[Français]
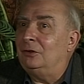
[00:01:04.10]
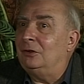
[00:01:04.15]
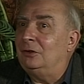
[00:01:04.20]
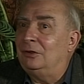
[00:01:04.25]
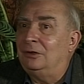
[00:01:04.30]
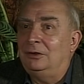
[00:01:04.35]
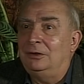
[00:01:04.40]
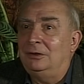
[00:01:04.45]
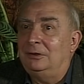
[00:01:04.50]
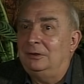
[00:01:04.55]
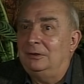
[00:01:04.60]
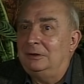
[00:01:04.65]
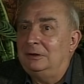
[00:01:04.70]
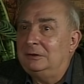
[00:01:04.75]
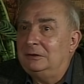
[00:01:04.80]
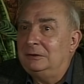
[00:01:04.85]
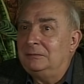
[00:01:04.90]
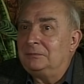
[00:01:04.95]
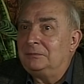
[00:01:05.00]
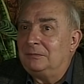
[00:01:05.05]
que
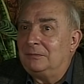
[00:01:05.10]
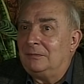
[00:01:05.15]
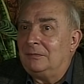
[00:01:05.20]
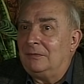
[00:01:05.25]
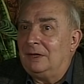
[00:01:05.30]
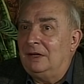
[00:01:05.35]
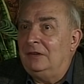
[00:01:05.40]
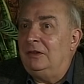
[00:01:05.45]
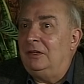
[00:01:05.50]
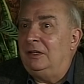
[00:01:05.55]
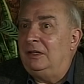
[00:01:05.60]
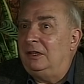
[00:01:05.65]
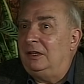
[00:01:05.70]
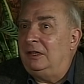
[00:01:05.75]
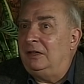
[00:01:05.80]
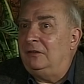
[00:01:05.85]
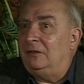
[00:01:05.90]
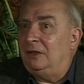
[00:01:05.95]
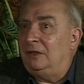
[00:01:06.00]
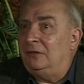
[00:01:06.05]

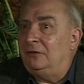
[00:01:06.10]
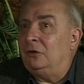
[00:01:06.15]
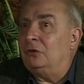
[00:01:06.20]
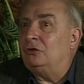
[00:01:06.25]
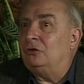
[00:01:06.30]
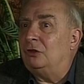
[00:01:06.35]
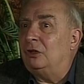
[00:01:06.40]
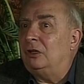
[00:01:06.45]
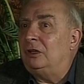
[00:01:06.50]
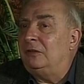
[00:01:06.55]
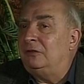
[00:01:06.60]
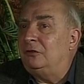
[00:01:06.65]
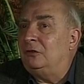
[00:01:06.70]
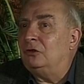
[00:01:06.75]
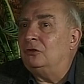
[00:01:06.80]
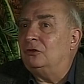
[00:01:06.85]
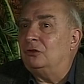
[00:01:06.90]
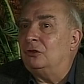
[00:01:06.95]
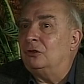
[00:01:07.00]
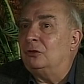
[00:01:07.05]
il, faut, que je, il faut
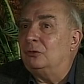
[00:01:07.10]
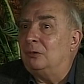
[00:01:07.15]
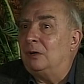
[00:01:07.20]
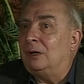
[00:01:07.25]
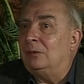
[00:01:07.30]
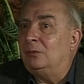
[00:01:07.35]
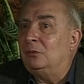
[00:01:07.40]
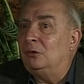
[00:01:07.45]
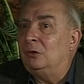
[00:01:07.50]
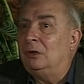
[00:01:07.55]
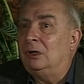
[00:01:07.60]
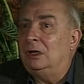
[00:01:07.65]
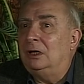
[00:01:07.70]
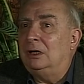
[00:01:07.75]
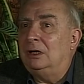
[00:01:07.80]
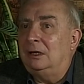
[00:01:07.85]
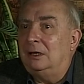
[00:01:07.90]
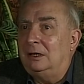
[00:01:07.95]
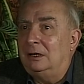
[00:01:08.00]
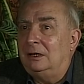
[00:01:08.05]
que je sois
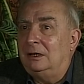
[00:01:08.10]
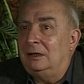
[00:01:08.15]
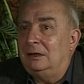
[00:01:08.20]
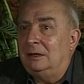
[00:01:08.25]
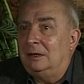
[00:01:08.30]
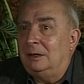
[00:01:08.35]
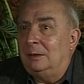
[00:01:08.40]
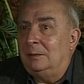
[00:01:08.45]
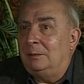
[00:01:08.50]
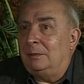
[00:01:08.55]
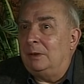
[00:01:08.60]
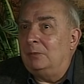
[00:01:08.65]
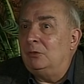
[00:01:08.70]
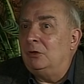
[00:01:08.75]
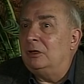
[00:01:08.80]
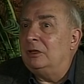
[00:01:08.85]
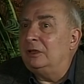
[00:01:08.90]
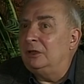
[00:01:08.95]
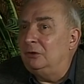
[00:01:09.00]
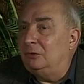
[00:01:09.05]
moins pas
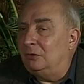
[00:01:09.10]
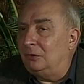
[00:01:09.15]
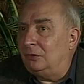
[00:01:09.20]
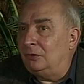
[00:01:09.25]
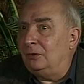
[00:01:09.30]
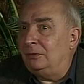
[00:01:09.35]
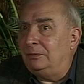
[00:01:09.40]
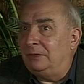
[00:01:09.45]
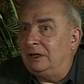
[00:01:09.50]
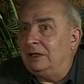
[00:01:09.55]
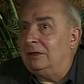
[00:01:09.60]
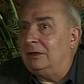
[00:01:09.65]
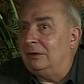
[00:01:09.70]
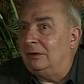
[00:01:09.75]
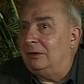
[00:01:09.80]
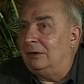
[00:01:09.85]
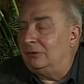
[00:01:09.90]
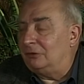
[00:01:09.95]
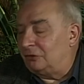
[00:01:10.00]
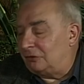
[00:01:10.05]
moins rigoureux, mais
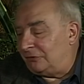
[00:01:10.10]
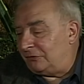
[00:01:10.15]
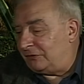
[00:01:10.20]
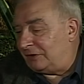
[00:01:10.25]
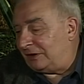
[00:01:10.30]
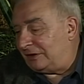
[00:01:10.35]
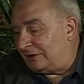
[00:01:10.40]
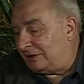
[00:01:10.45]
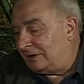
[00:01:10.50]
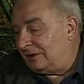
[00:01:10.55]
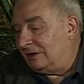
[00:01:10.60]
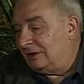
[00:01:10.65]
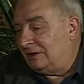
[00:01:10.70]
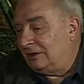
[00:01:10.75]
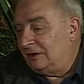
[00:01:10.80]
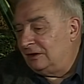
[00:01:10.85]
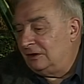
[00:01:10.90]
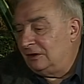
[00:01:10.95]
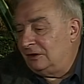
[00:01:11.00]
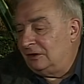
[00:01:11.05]
que je fasse
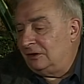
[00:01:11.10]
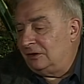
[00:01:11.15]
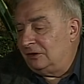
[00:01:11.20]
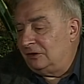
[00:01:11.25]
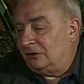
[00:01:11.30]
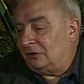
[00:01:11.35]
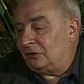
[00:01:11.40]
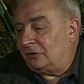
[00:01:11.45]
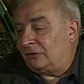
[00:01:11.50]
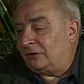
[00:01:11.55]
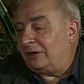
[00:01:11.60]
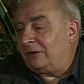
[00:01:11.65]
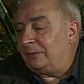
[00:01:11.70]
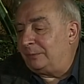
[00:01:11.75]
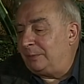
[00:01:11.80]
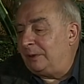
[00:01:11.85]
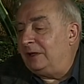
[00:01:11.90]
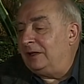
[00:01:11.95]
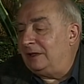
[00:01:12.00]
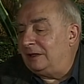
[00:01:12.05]
je fasse
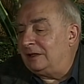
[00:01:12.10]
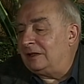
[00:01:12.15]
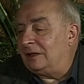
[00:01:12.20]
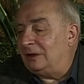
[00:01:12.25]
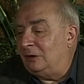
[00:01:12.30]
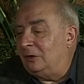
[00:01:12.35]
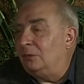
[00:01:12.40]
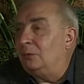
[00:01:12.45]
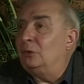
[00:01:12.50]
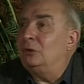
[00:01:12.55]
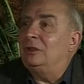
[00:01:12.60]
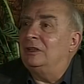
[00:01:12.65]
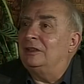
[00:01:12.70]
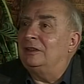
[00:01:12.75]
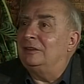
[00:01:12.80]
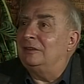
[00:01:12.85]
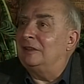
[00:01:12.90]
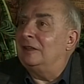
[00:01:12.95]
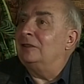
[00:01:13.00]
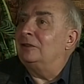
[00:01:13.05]
pénétrer le monde
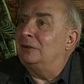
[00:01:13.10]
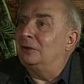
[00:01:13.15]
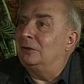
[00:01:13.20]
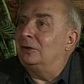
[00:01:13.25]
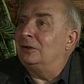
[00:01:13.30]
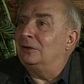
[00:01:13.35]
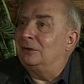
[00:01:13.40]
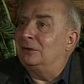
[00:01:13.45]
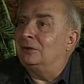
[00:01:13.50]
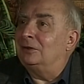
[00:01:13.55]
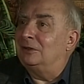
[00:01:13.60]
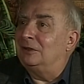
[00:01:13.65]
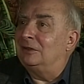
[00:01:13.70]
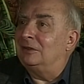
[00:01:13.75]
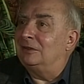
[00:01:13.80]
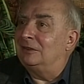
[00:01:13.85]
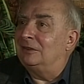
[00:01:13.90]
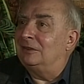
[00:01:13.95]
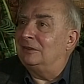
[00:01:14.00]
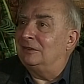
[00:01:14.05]
extérieur euh,
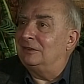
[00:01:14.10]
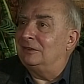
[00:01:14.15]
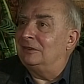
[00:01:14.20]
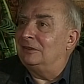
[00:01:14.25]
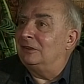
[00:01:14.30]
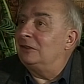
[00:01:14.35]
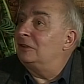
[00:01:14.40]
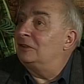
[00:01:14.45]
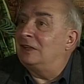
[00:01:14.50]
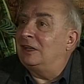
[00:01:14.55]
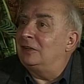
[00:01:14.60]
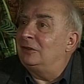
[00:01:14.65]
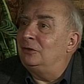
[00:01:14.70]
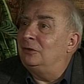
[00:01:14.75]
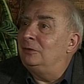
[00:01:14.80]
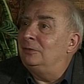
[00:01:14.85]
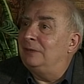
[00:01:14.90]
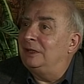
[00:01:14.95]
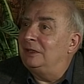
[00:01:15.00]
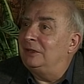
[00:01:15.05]
dans, le cadre
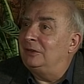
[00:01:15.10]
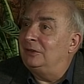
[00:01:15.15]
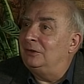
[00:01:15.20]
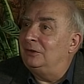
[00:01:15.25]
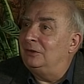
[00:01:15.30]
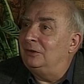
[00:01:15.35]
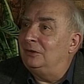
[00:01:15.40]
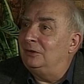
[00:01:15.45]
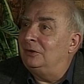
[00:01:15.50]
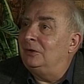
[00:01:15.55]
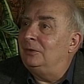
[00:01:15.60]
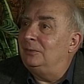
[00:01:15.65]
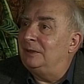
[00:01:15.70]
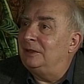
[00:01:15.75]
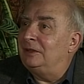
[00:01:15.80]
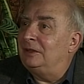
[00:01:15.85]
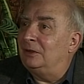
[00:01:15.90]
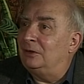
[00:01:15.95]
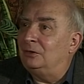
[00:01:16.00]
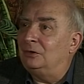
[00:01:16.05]
d'une
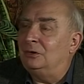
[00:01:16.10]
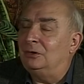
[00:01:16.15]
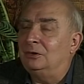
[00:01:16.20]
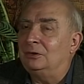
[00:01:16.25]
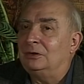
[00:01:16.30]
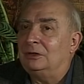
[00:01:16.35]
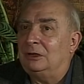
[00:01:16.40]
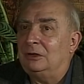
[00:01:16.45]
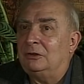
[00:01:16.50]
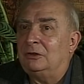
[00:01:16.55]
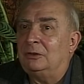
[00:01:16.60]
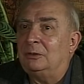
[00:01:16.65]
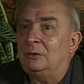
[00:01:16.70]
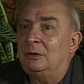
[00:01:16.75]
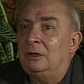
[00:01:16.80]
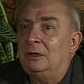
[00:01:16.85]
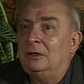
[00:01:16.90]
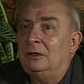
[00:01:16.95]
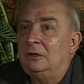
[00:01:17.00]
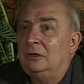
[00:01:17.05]
manière ou d'une autre. Alors
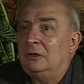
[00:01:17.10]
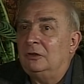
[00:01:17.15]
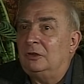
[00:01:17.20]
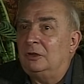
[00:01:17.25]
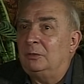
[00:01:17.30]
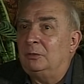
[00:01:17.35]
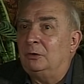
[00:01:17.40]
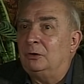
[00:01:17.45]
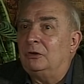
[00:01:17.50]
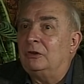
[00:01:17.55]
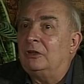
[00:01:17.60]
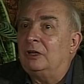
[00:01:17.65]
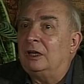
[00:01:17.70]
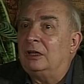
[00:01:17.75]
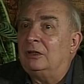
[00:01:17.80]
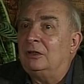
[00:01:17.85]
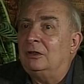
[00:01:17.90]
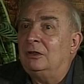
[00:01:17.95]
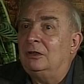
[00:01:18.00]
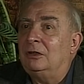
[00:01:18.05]
c'est pour ça
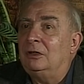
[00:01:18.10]
que